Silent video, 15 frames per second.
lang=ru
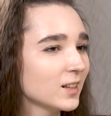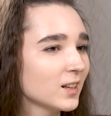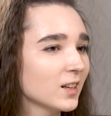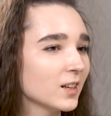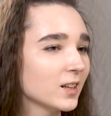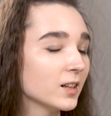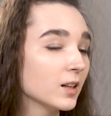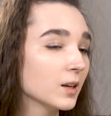
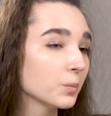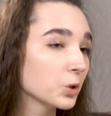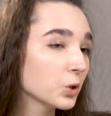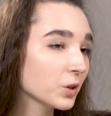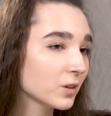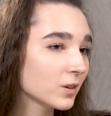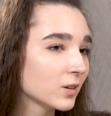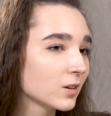И для
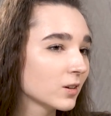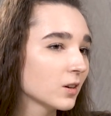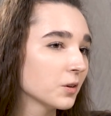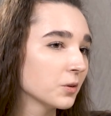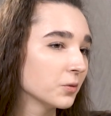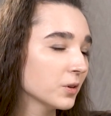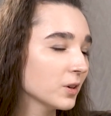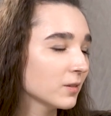многих
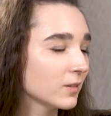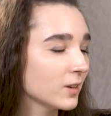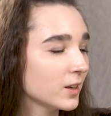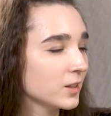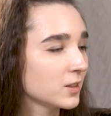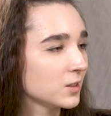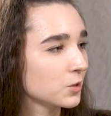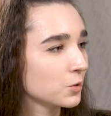вы
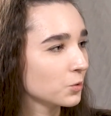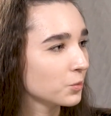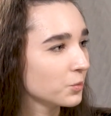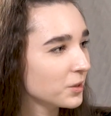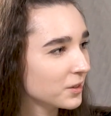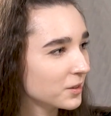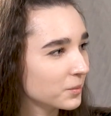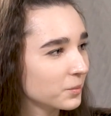являетесь
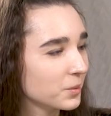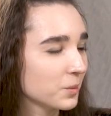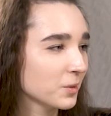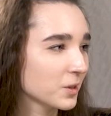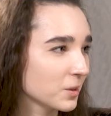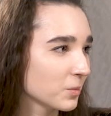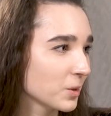кумиром, примером для